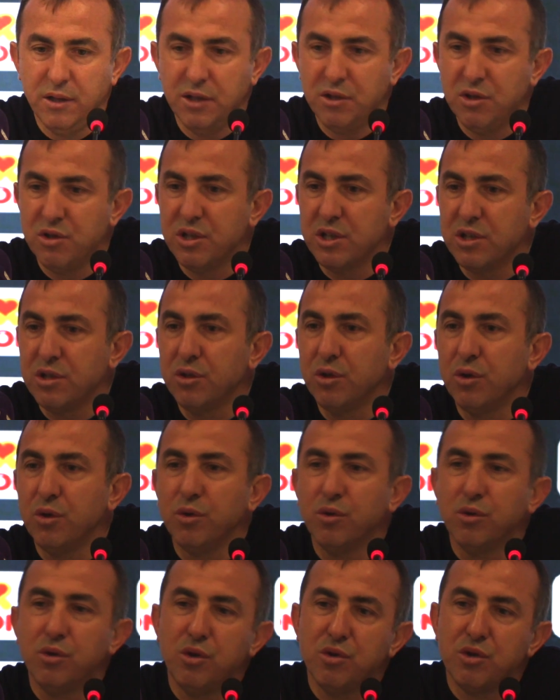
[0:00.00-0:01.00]
Neticesinde
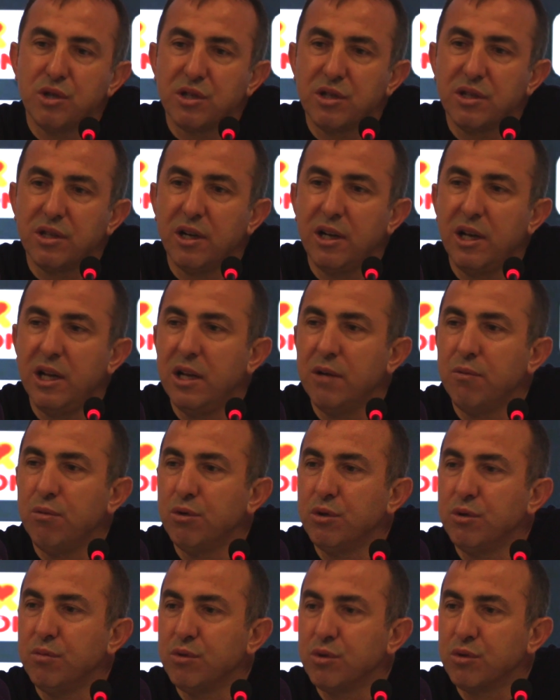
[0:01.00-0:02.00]
onun öncesinde Ali ile
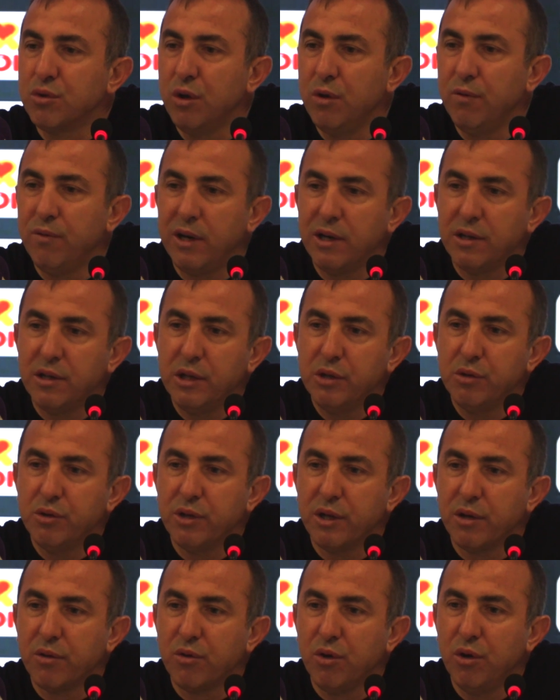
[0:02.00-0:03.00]
bulduğumuz gol, Vardan
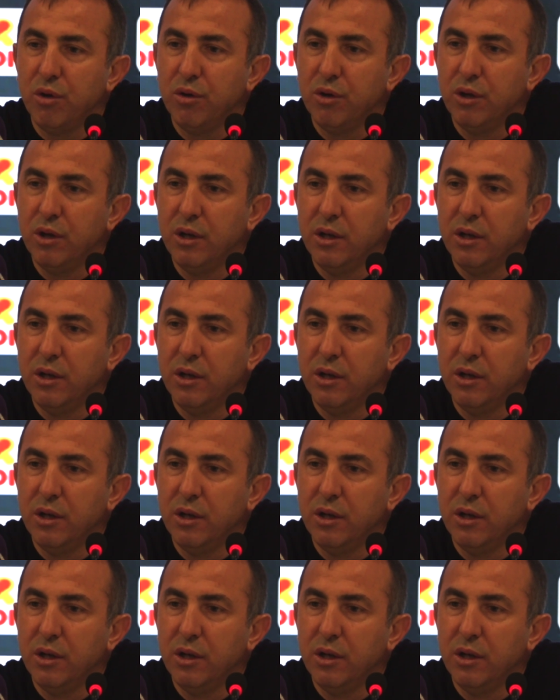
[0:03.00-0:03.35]
dönen gol.